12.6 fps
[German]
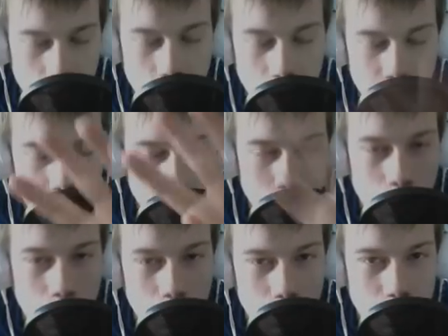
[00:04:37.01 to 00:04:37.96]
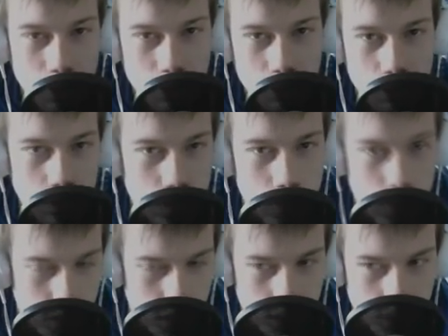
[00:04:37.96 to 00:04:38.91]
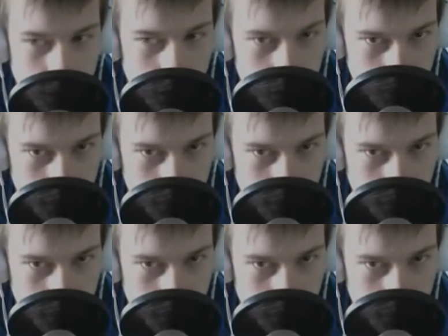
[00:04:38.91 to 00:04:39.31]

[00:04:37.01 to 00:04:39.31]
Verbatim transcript: reden wir über ein anderes, also es werden noch